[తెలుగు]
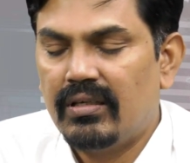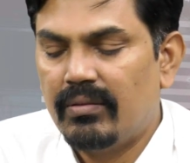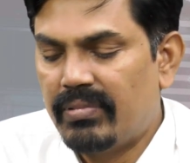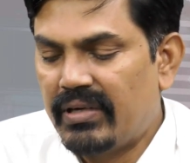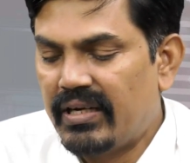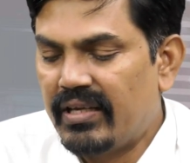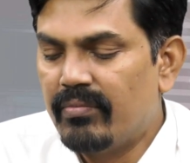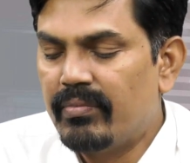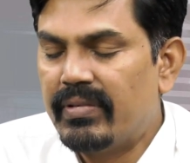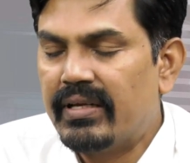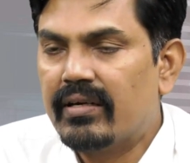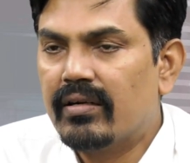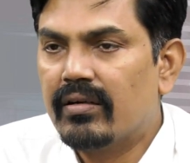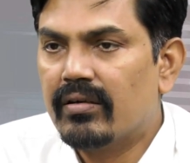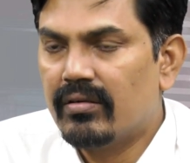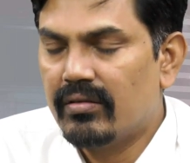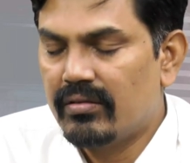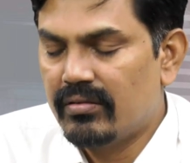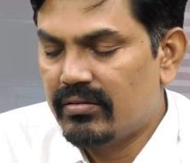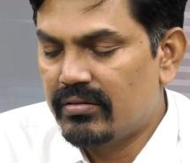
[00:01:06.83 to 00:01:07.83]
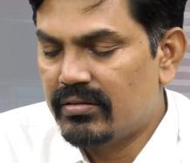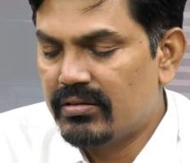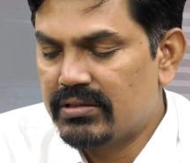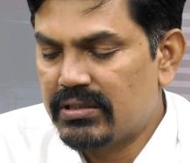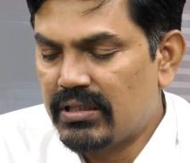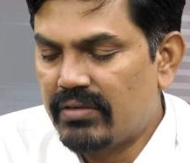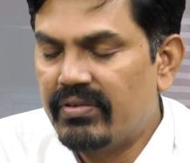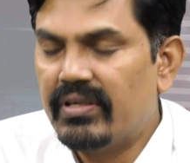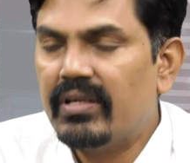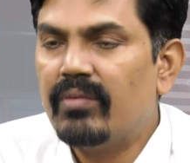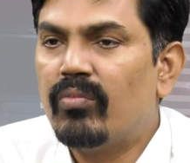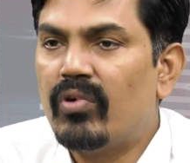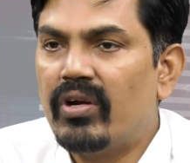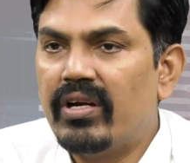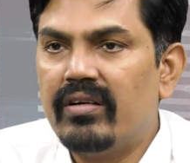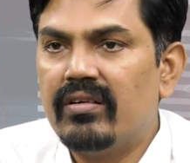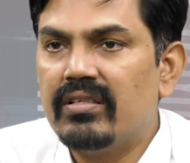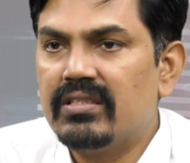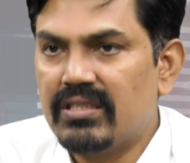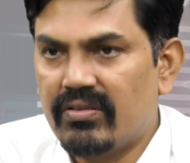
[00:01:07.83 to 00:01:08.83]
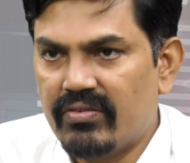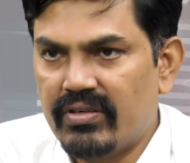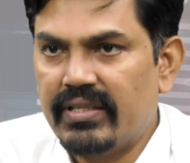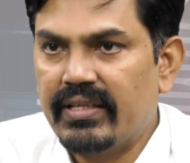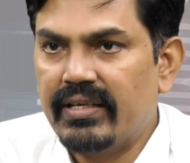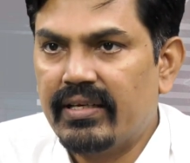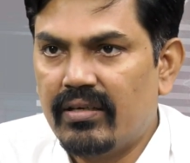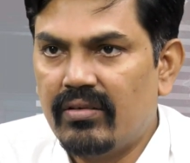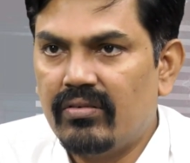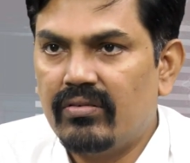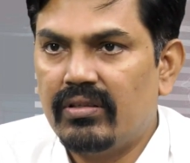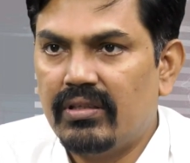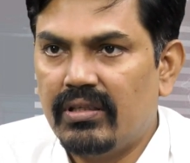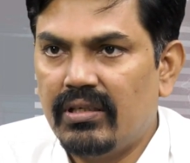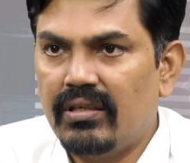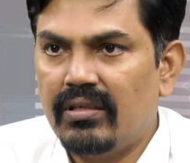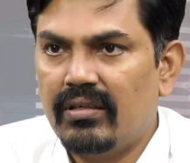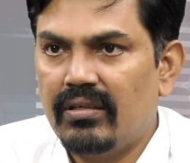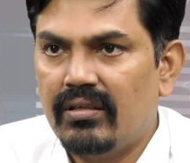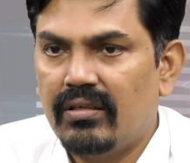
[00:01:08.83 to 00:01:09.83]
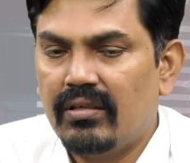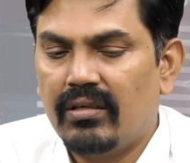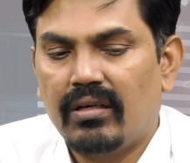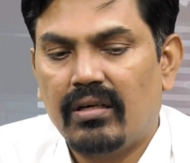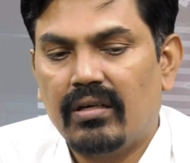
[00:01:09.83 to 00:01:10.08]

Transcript: ఇప్పుడు లైవ్ మార్కెట్లో సెవెంటీ పాయింట్ సెవెంటీ దగ్గర ఉంది hmm.